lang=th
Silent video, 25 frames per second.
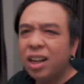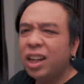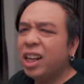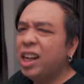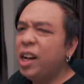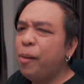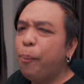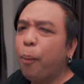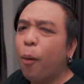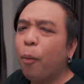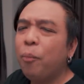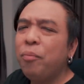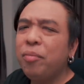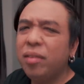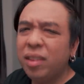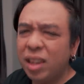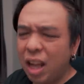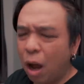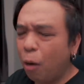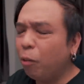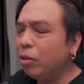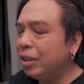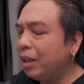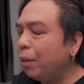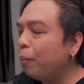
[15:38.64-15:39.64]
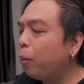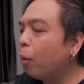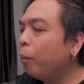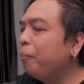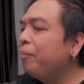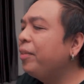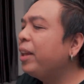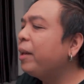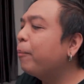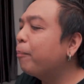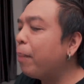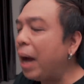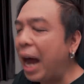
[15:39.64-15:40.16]
คือผมเอาจริงผม
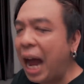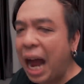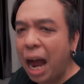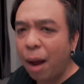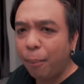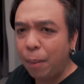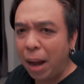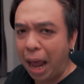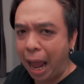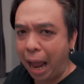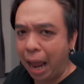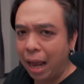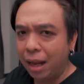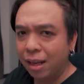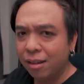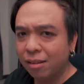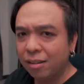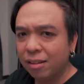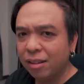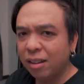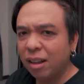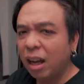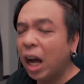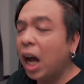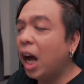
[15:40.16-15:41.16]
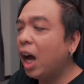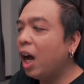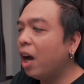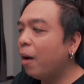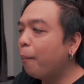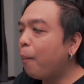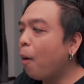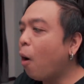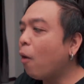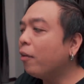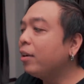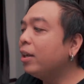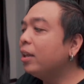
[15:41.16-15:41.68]
ติดภาพแหละเออ
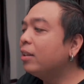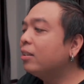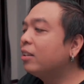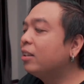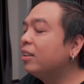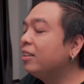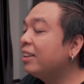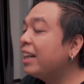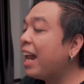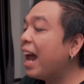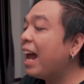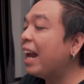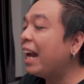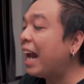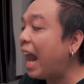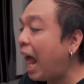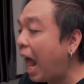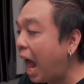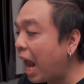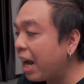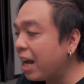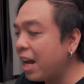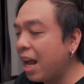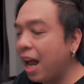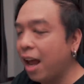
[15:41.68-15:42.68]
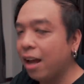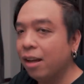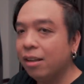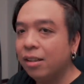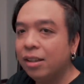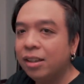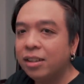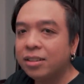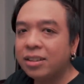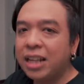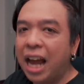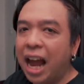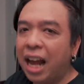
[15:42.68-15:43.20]
พอนึกถึงนั่งร้านน่ะ
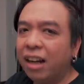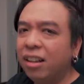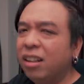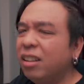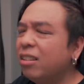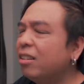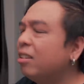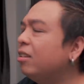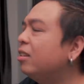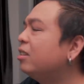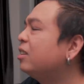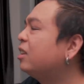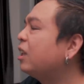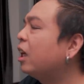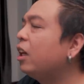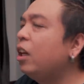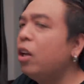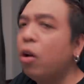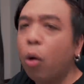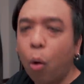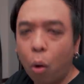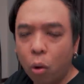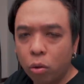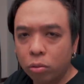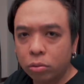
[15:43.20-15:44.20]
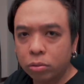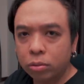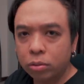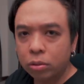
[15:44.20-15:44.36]
จะนึกถึงเฉินหลง